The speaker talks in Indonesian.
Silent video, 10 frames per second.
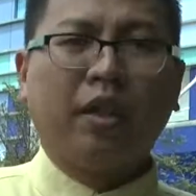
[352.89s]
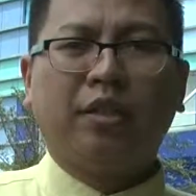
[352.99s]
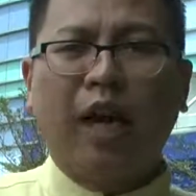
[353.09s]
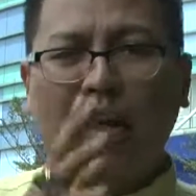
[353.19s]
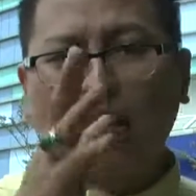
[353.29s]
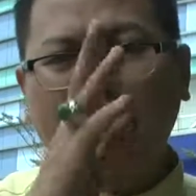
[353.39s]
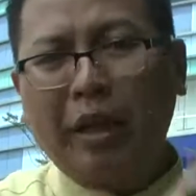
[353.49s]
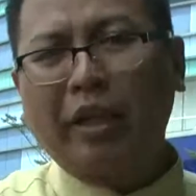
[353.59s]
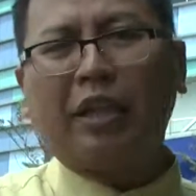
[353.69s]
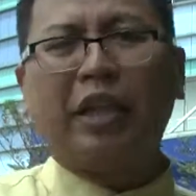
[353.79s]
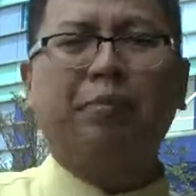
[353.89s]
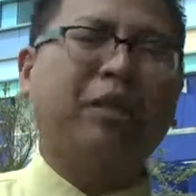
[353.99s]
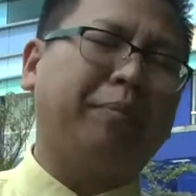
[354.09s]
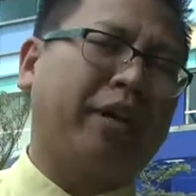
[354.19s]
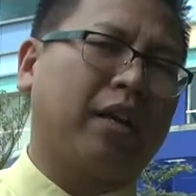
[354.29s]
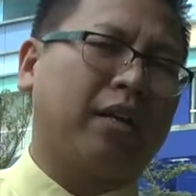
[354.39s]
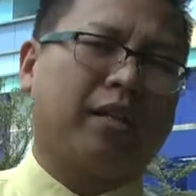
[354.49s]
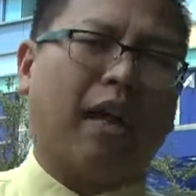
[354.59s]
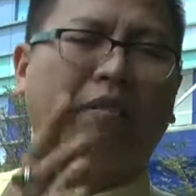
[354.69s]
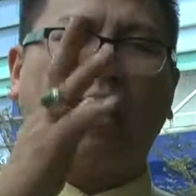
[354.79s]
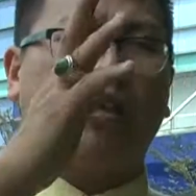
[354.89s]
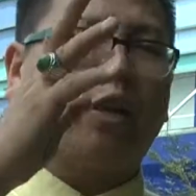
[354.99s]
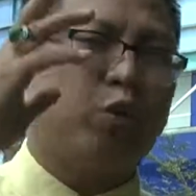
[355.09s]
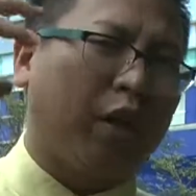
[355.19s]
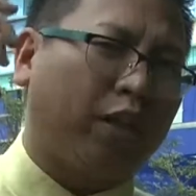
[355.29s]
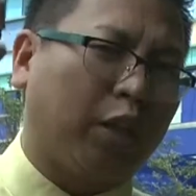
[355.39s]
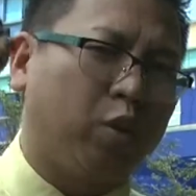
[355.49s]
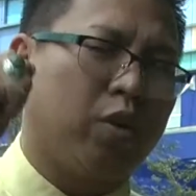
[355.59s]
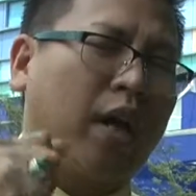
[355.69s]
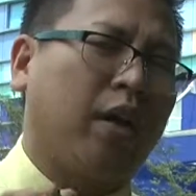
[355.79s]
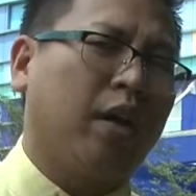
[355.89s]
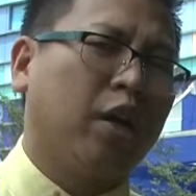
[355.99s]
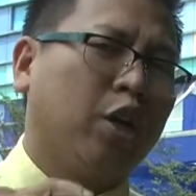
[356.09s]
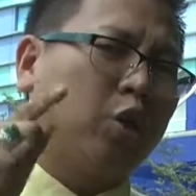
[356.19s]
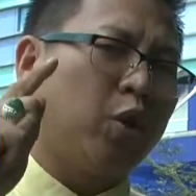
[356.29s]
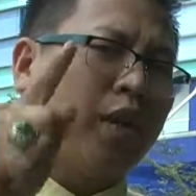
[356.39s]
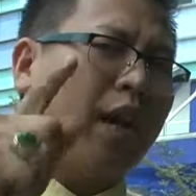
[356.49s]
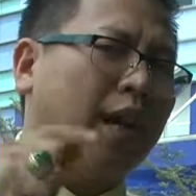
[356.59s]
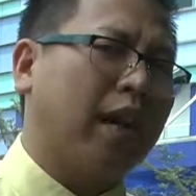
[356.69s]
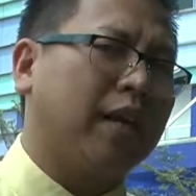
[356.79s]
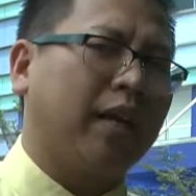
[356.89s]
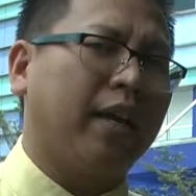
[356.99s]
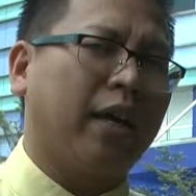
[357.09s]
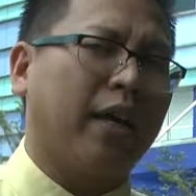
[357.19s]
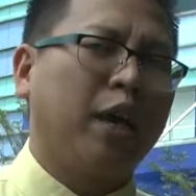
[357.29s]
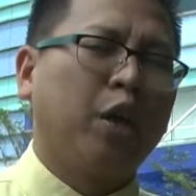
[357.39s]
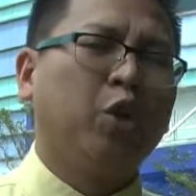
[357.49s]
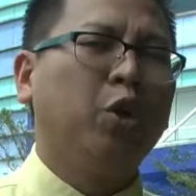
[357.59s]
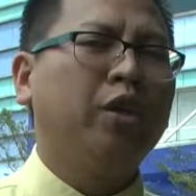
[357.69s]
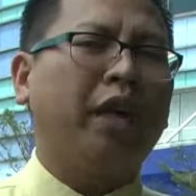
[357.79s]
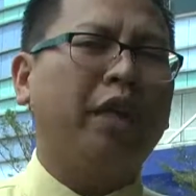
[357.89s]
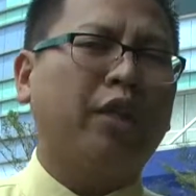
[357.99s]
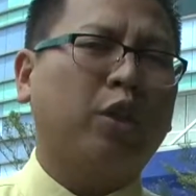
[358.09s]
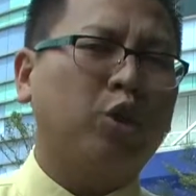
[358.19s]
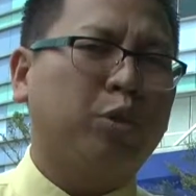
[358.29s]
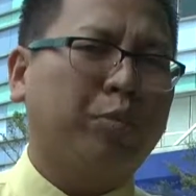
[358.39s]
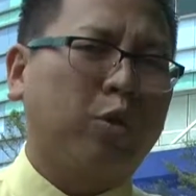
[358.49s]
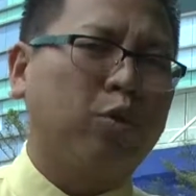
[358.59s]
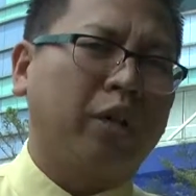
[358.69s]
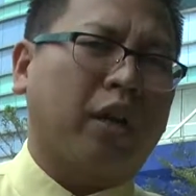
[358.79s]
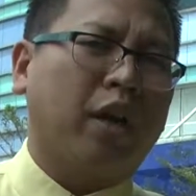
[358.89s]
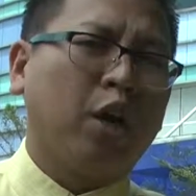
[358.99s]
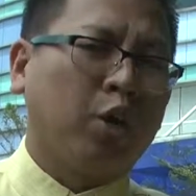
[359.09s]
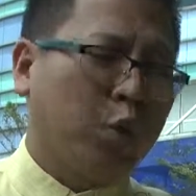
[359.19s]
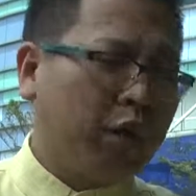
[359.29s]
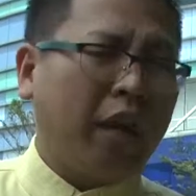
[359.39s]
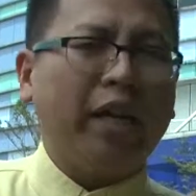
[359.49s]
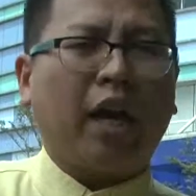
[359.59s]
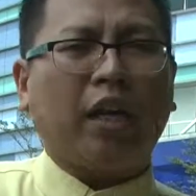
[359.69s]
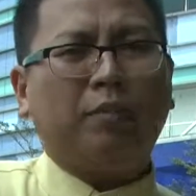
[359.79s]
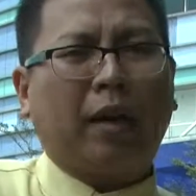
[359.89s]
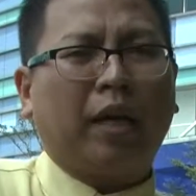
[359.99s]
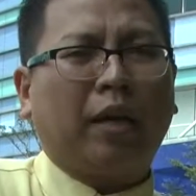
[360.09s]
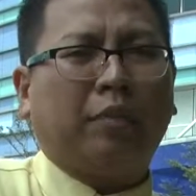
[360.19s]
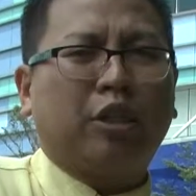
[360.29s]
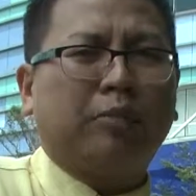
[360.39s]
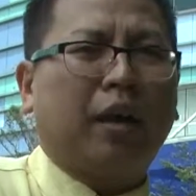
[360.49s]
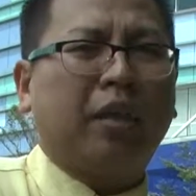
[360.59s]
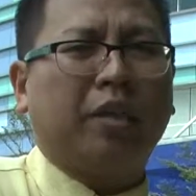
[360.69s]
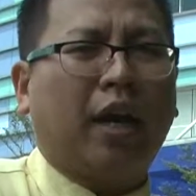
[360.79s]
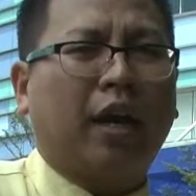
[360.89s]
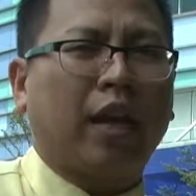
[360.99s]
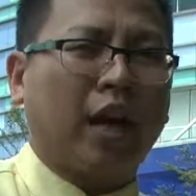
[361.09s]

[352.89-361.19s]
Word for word: Jangan sampai kita tidak mencapai target yang sudah ditentukan. Saudara dan saya, Dunia ini terus bergulir. Dunia ini akan semakin lama semakin jahat.